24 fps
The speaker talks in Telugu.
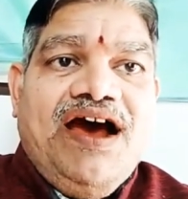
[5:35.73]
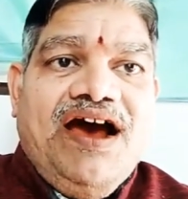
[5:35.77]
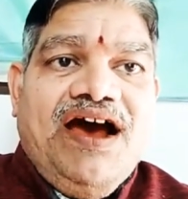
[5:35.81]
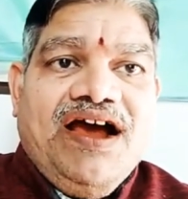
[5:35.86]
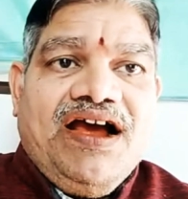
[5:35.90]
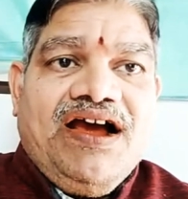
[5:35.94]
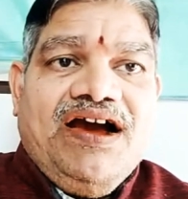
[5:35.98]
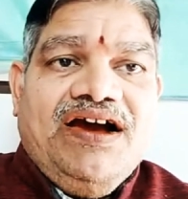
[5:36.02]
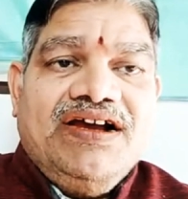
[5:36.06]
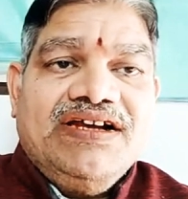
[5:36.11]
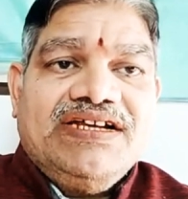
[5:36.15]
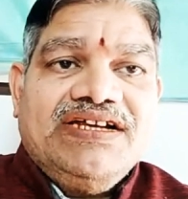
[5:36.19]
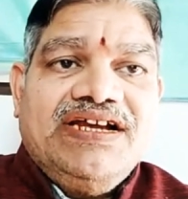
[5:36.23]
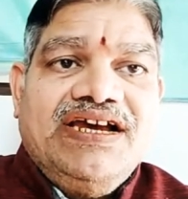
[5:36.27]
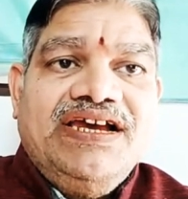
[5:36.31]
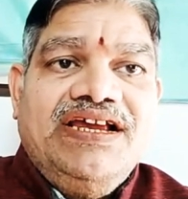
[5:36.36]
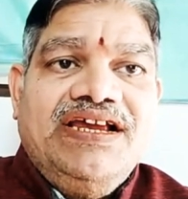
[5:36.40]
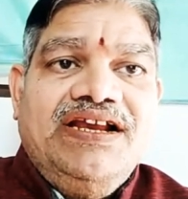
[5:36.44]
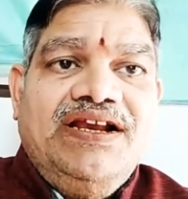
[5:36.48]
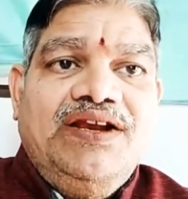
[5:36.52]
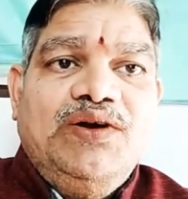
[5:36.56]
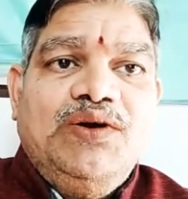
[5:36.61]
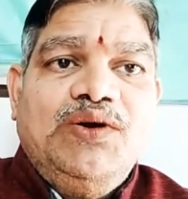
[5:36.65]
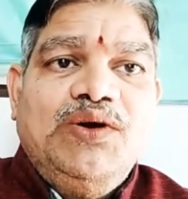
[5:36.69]
ఆ
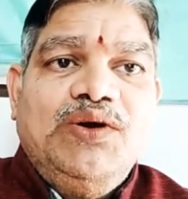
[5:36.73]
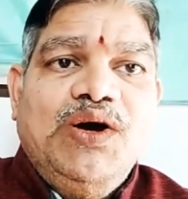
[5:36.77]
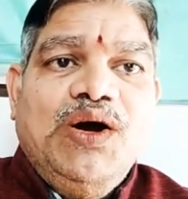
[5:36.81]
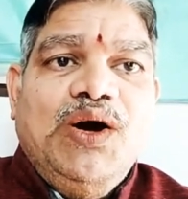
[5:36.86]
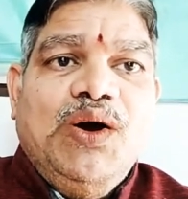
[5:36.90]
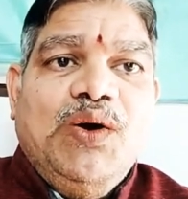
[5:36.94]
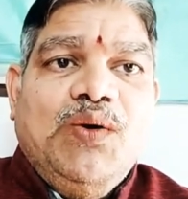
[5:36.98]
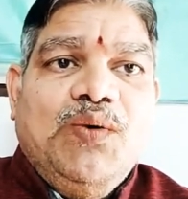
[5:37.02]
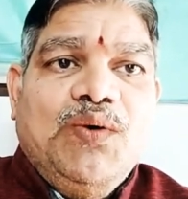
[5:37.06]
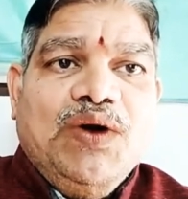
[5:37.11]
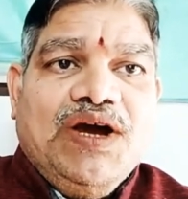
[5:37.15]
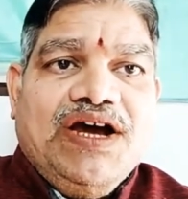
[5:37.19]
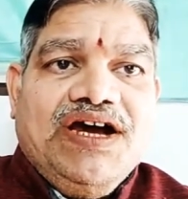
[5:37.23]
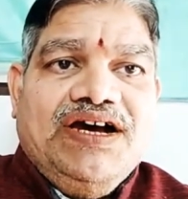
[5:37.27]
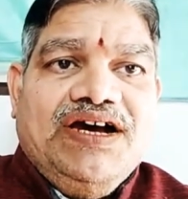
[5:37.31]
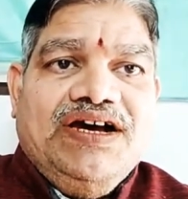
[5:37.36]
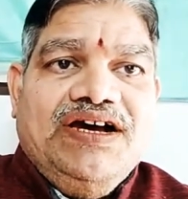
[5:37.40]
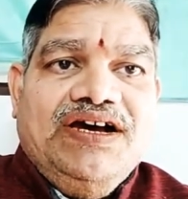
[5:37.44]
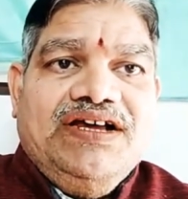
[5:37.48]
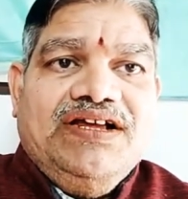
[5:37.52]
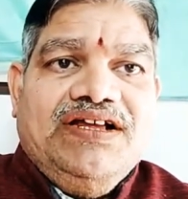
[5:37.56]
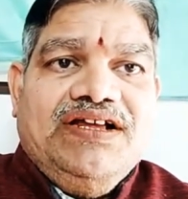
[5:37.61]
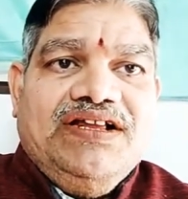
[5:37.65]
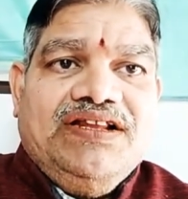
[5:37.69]
కాషాయంలో ఒక
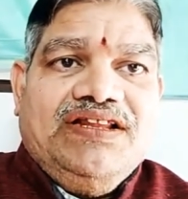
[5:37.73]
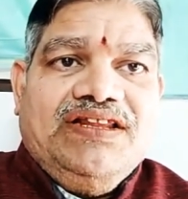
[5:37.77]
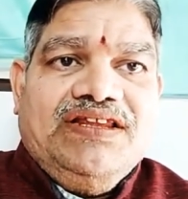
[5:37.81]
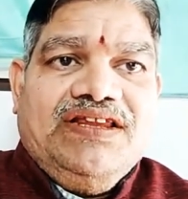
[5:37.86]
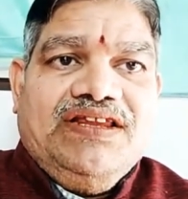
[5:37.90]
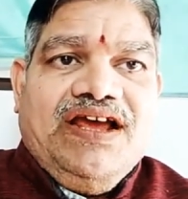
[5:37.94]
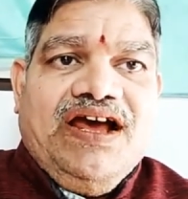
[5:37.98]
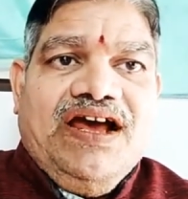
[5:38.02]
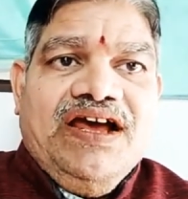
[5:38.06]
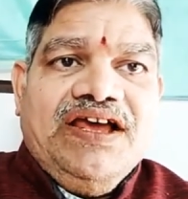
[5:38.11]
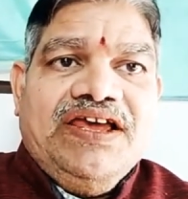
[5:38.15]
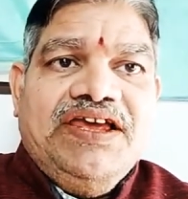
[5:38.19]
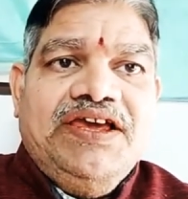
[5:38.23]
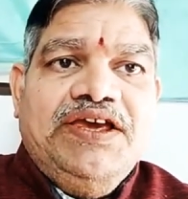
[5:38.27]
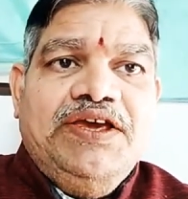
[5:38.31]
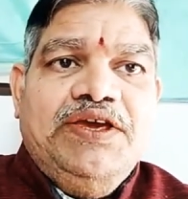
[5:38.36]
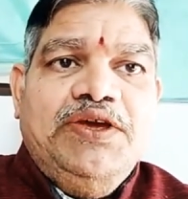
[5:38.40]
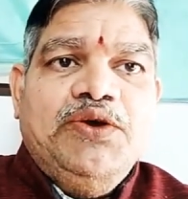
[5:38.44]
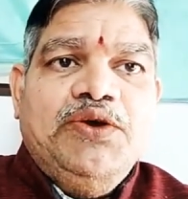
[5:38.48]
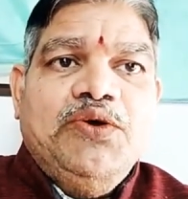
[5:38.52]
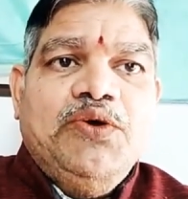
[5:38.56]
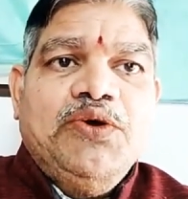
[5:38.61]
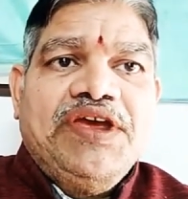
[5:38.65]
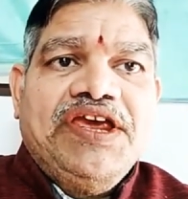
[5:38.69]
త్యాగి
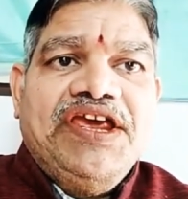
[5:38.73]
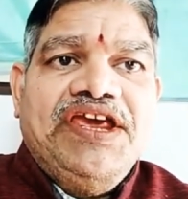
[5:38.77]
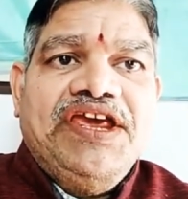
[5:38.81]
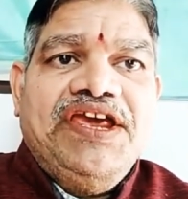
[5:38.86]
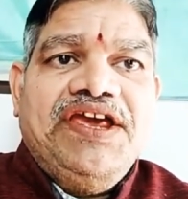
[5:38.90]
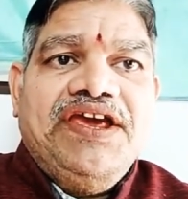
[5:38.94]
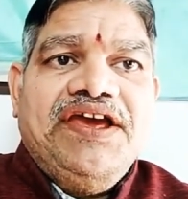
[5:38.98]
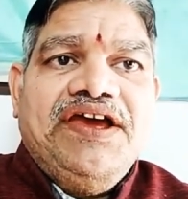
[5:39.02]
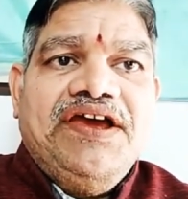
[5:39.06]
యోగి